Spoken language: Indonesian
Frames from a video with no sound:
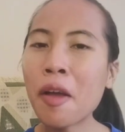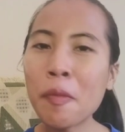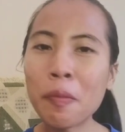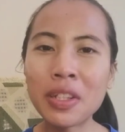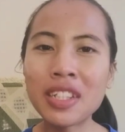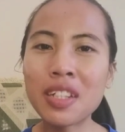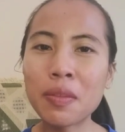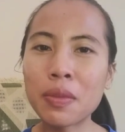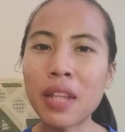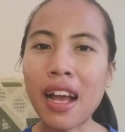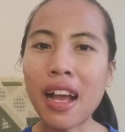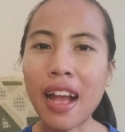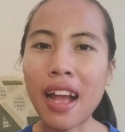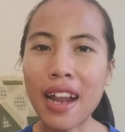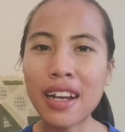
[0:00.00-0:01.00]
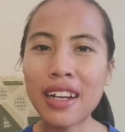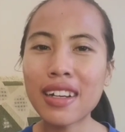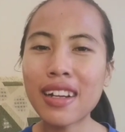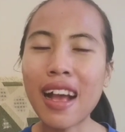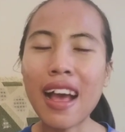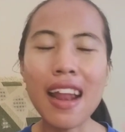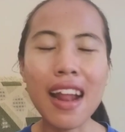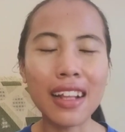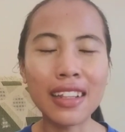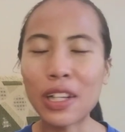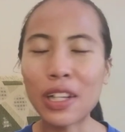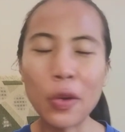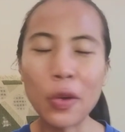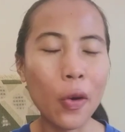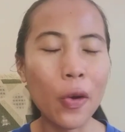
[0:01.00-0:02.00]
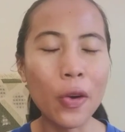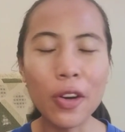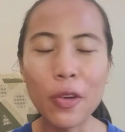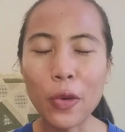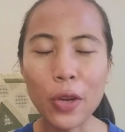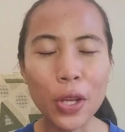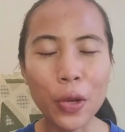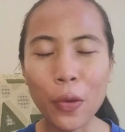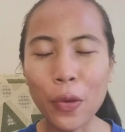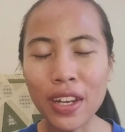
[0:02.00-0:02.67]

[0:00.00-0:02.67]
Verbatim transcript: menciptakan karakter tokoh Noriko